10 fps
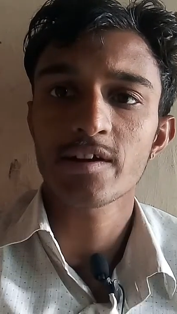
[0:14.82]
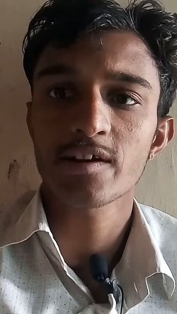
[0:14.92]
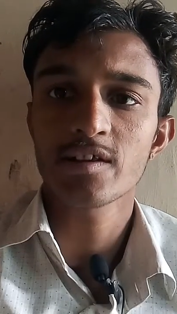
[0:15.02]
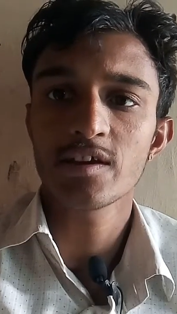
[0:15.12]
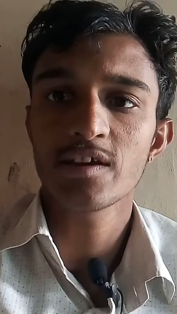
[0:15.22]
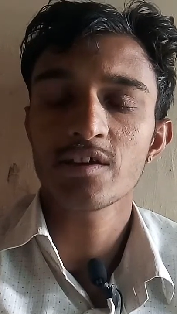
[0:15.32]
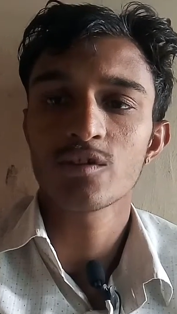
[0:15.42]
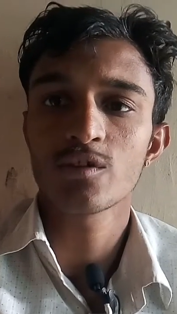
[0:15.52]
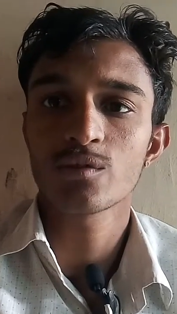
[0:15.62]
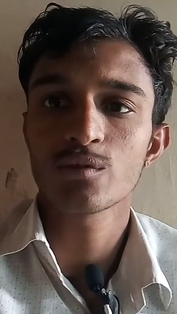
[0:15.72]
करते हैं
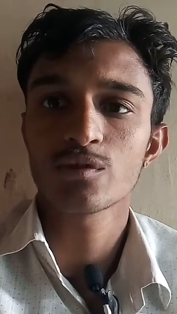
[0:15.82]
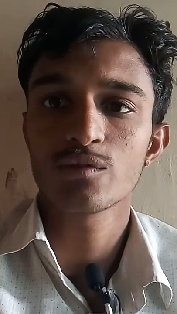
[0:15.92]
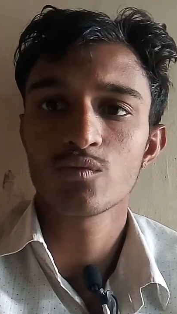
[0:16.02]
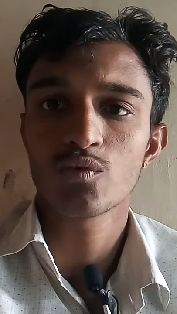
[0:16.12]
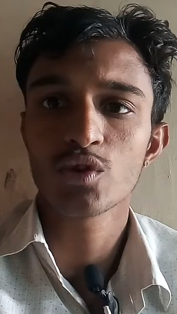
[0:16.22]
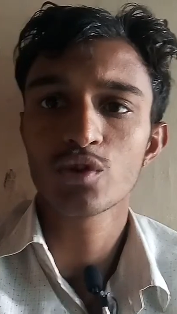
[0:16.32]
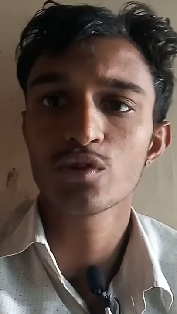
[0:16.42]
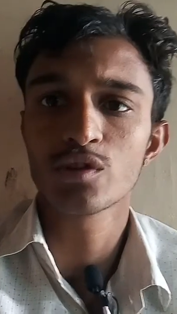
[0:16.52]
और उस वो क्यों